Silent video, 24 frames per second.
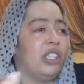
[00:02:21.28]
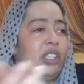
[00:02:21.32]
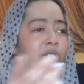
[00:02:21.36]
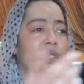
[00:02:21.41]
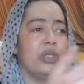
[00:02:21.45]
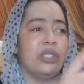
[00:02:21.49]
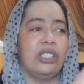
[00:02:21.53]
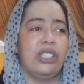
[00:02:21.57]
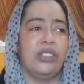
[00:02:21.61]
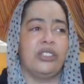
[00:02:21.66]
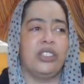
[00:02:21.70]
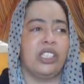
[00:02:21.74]

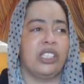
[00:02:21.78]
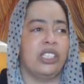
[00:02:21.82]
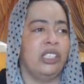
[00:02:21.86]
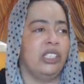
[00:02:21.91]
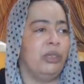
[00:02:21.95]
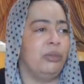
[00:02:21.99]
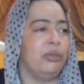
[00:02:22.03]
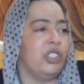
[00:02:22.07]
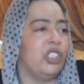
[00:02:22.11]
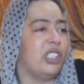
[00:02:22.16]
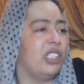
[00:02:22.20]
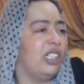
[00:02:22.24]
رجعت
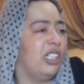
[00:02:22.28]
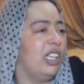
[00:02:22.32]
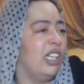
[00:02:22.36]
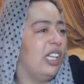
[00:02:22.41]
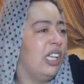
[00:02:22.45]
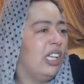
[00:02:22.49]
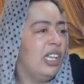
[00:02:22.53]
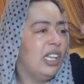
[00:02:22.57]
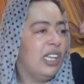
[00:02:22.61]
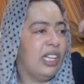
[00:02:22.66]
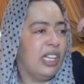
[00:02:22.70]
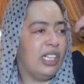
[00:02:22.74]

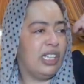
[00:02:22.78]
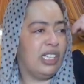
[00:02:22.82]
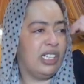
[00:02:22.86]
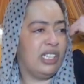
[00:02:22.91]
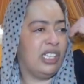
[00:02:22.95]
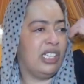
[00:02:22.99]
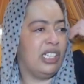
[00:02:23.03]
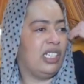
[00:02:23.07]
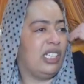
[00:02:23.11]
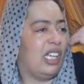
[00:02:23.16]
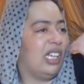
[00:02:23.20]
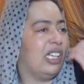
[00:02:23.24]
قال لي ديري
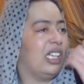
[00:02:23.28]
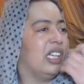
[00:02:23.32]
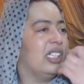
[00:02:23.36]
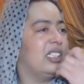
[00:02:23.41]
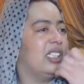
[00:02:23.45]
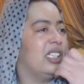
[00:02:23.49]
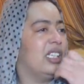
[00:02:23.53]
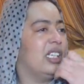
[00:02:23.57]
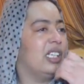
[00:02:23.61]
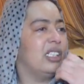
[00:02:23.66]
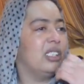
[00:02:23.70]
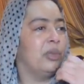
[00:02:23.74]
لي هاد
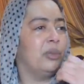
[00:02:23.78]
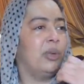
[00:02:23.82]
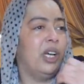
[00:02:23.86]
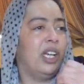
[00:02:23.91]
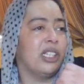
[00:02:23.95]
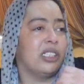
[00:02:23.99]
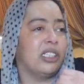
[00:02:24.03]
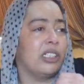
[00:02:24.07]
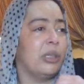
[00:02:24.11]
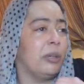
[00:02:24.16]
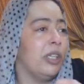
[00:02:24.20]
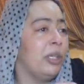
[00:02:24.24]
الراديوات
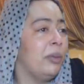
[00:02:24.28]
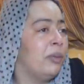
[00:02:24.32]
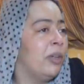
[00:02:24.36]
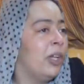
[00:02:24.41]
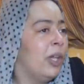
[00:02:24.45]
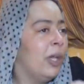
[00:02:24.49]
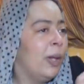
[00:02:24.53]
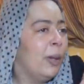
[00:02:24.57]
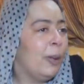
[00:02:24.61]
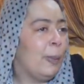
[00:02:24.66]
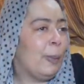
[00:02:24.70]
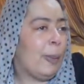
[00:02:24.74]
باش الا كان
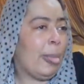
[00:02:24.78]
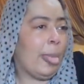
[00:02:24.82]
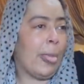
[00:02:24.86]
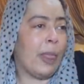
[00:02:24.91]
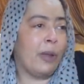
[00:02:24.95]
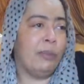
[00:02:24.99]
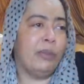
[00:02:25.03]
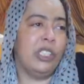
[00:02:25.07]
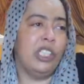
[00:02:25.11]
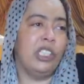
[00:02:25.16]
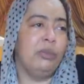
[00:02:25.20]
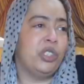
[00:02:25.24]
شي
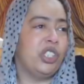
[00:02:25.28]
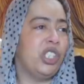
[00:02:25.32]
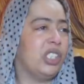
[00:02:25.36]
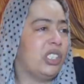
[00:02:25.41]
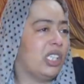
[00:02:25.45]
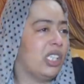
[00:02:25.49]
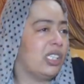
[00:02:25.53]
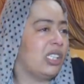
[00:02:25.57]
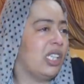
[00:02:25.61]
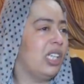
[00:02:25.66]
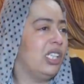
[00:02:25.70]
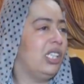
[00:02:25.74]
حاجه نوقف
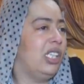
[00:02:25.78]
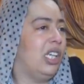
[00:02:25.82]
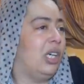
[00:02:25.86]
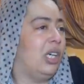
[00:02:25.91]
معاك